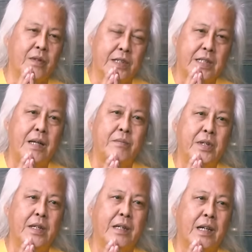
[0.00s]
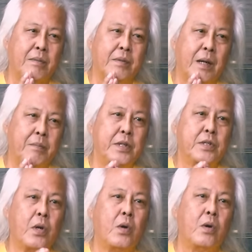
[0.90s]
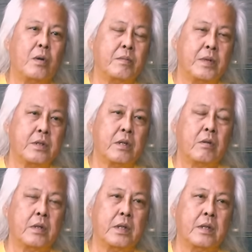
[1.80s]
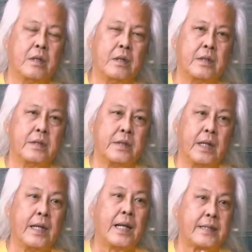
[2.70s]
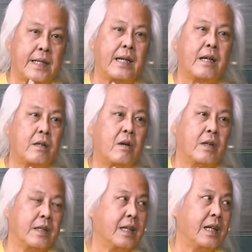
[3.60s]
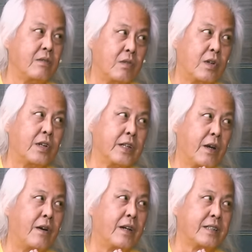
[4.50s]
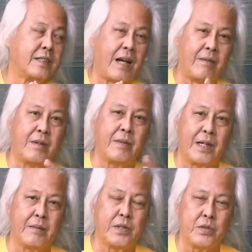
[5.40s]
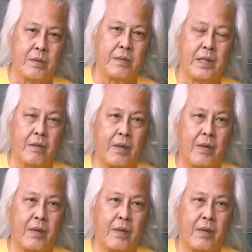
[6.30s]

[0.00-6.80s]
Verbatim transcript: วิชาติฟรีกับกับพี่โจพี่โจที่ศรีนัทสาขากรที่เล่นวงคอริดอร์ตามเข้าไปไปช่วยพิธี